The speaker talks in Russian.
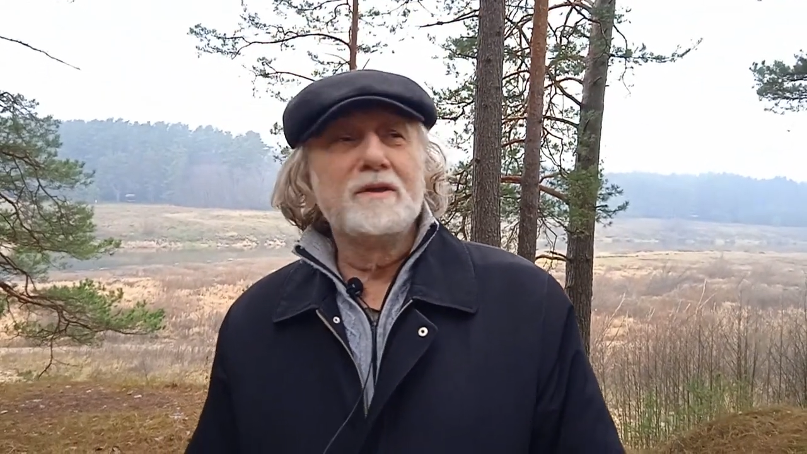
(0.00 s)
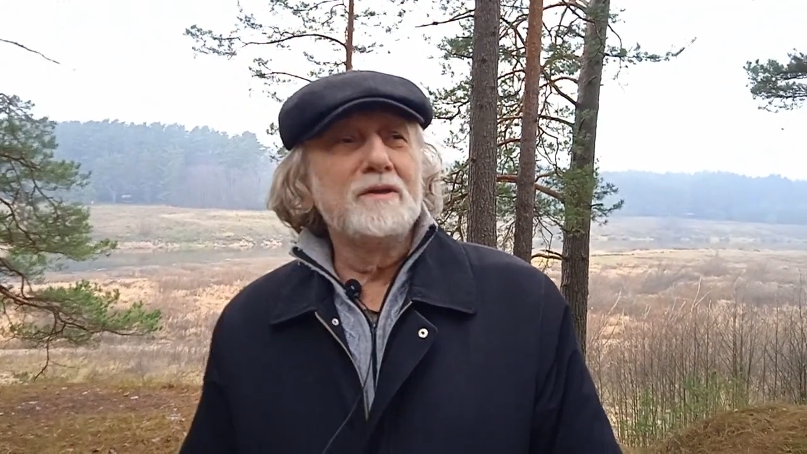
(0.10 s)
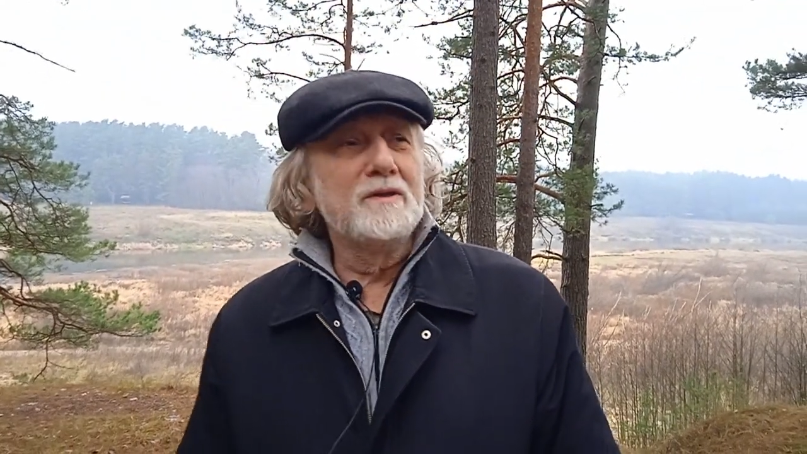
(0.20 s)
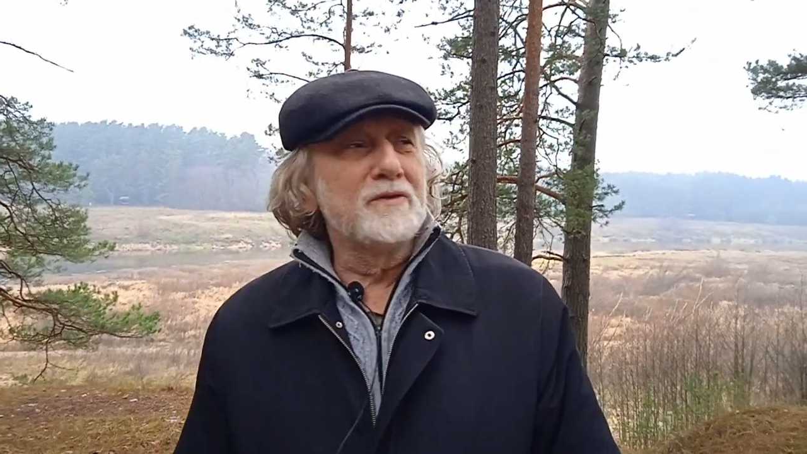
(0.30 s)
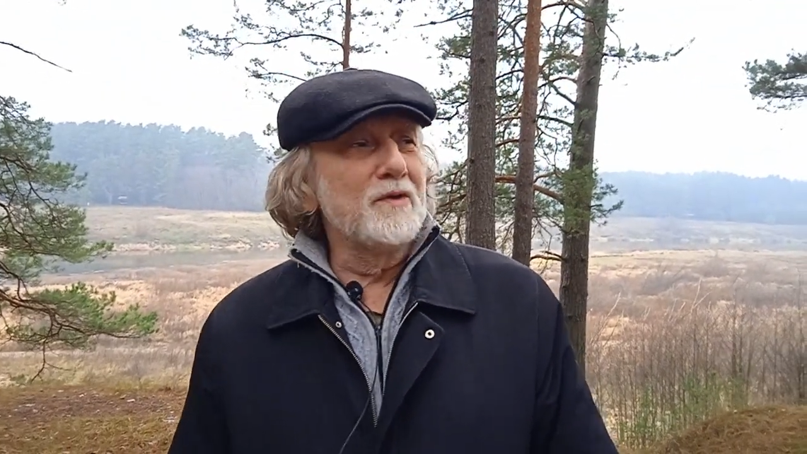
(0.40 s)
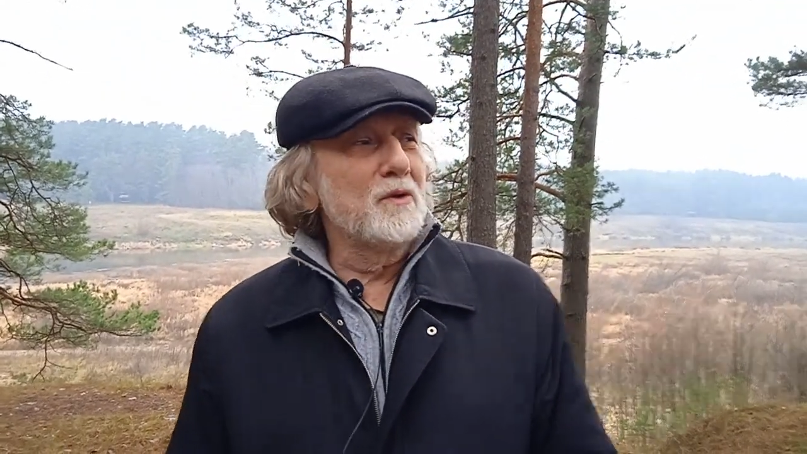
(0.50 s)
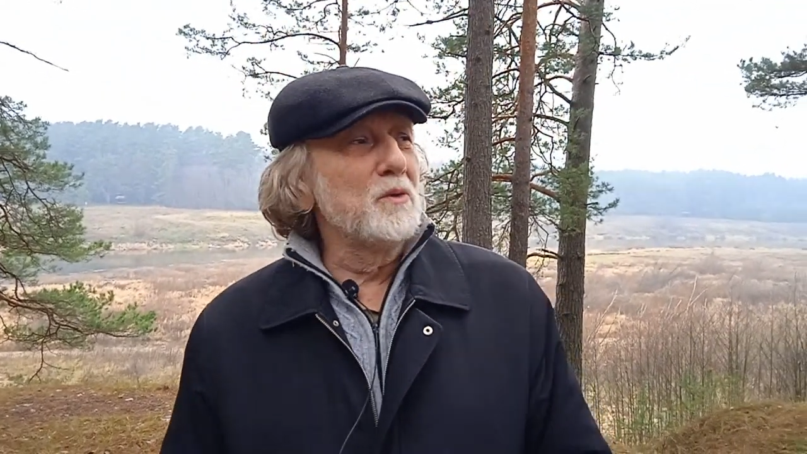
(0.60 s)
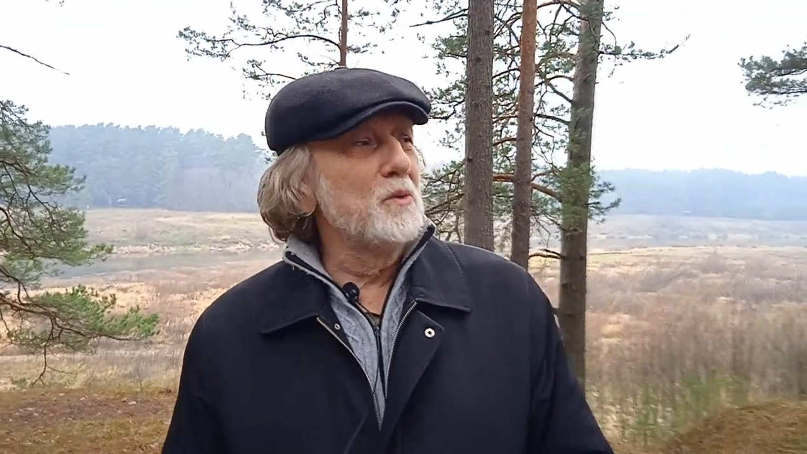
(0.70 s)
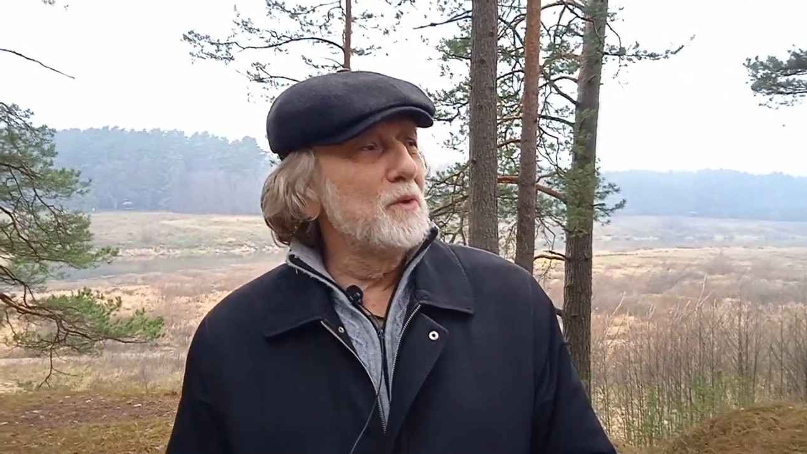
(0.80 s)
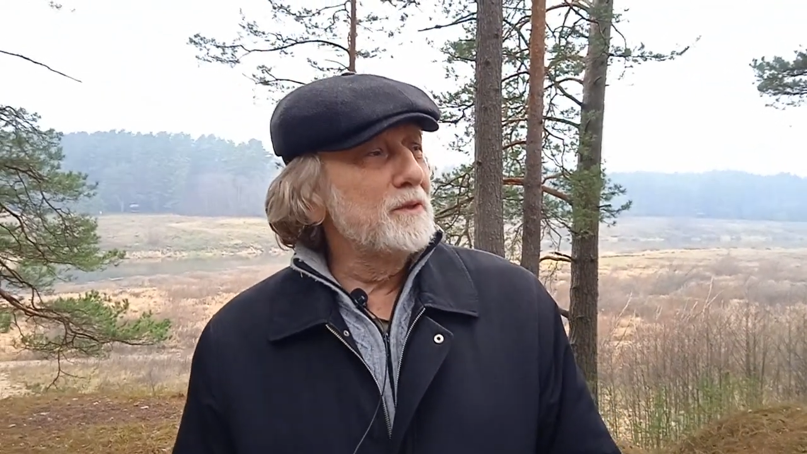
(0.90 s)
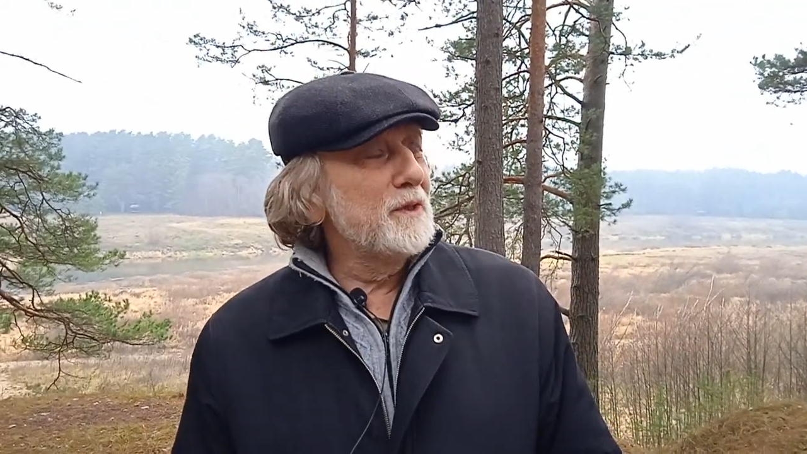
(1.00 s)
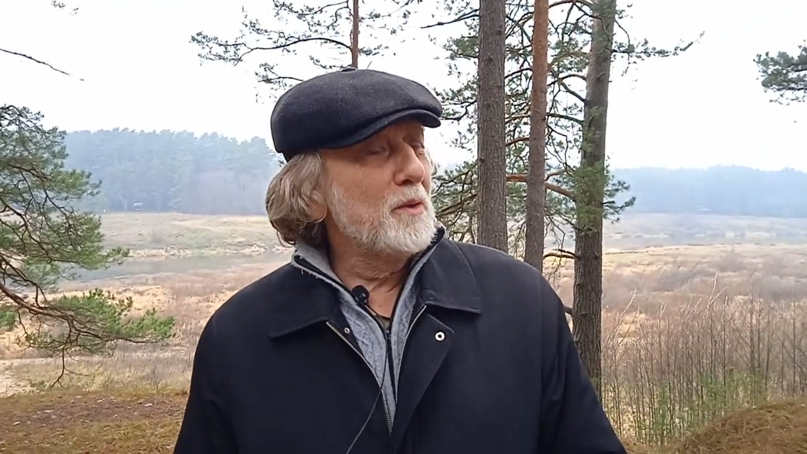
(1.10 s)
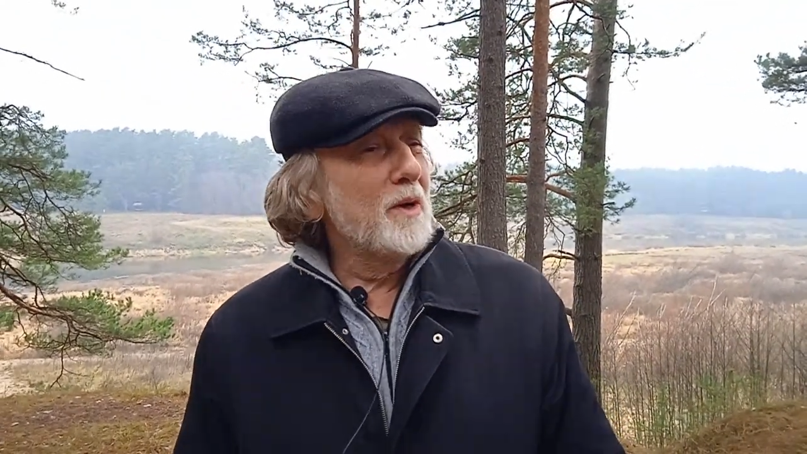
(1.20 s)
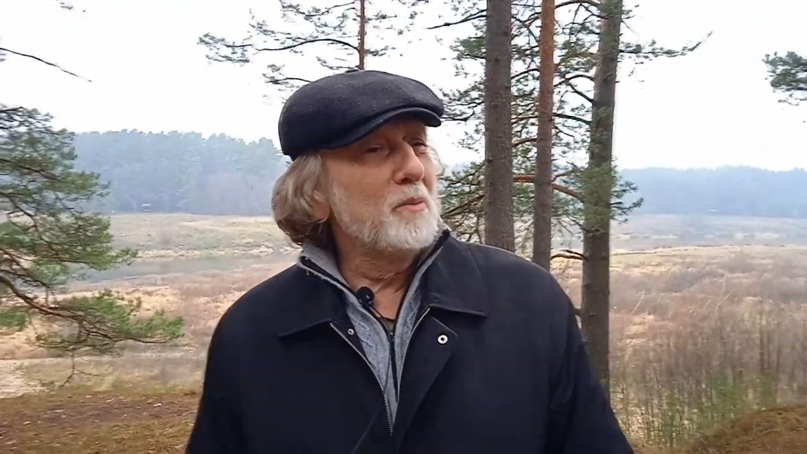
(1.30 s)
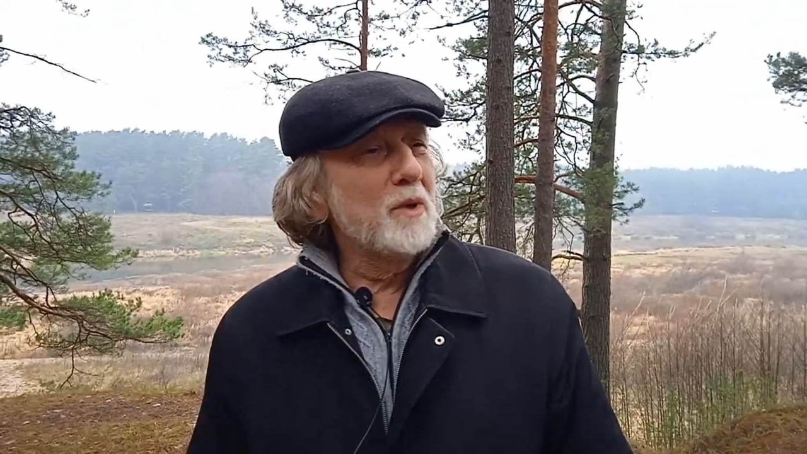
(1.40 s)
не свернулась э,
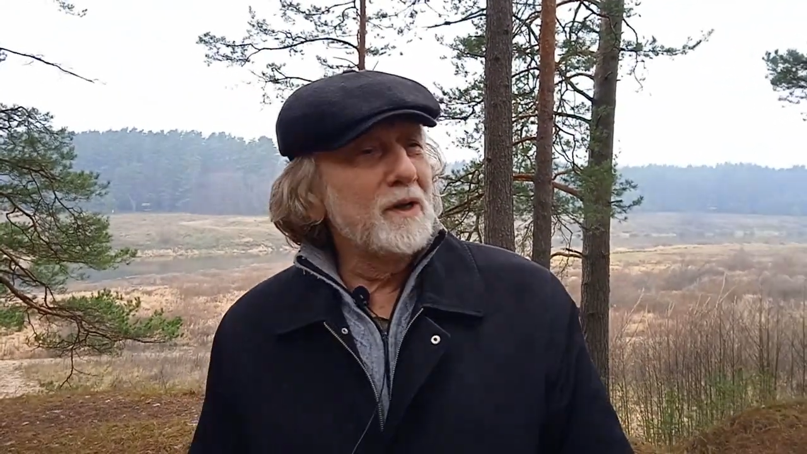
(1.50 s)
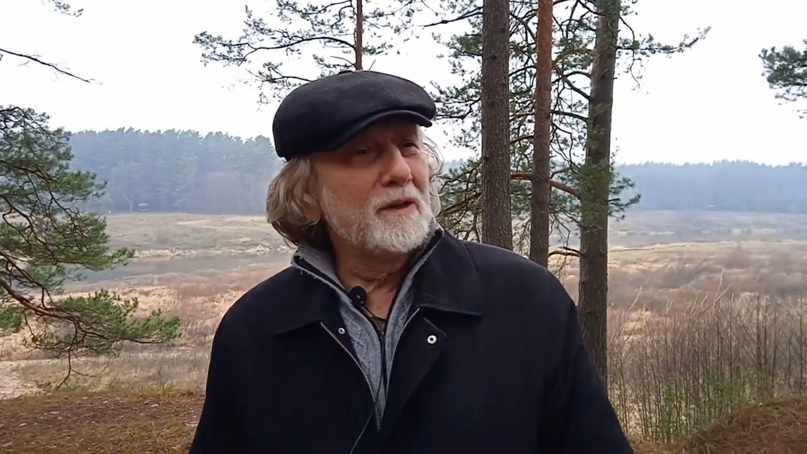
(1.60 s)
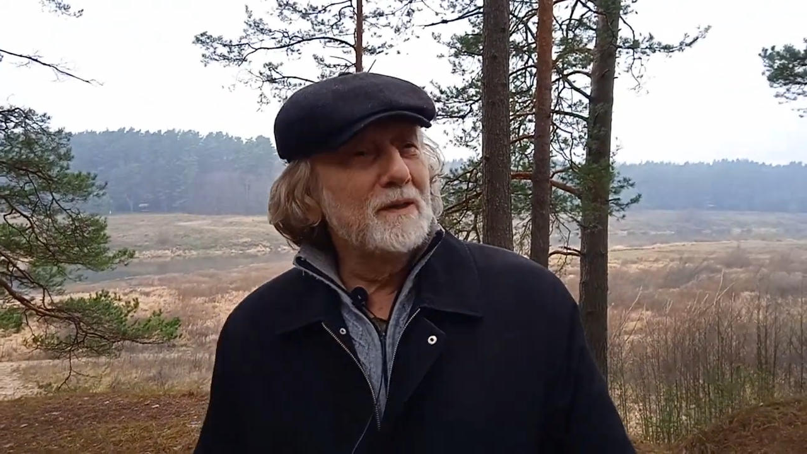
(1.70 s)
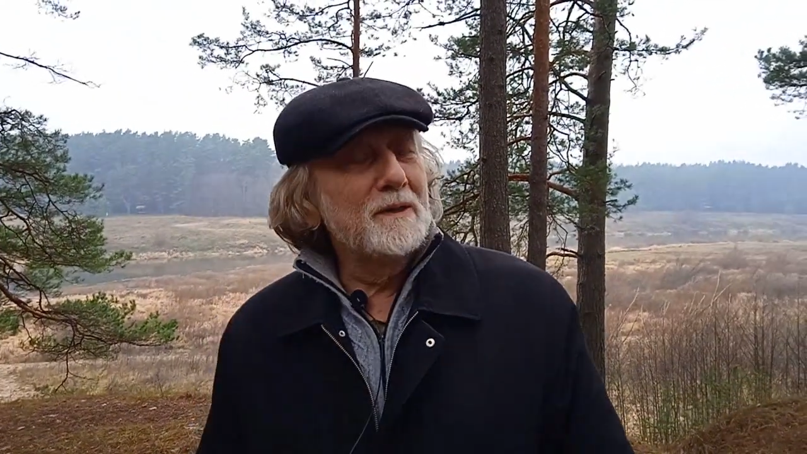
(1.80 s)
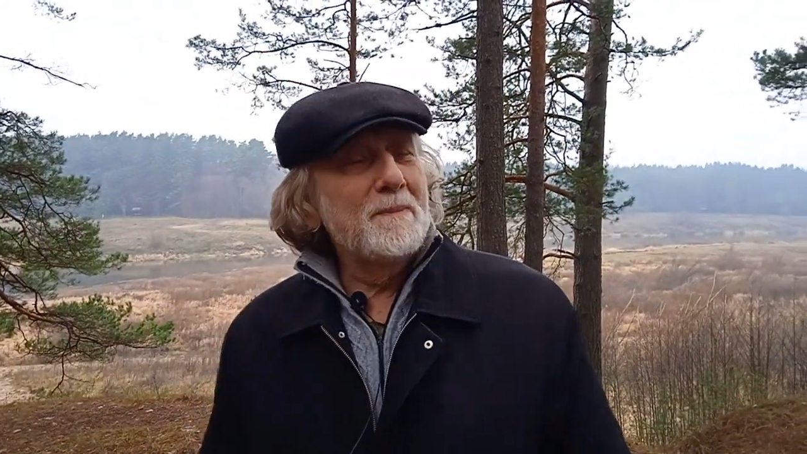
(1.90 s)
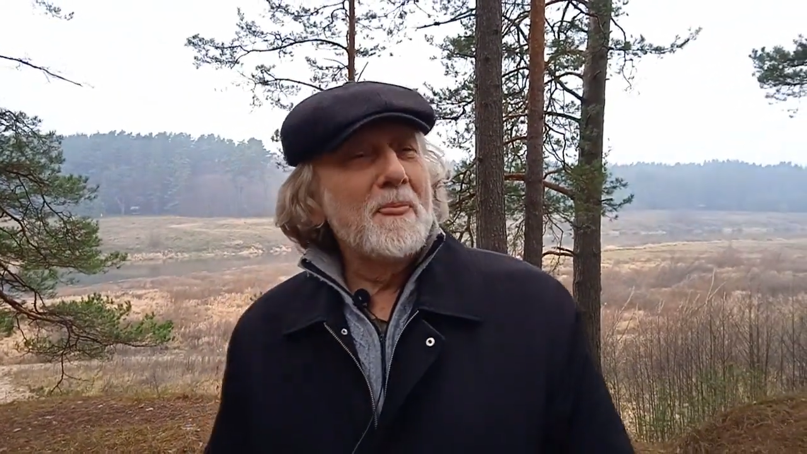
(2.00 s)
обратно,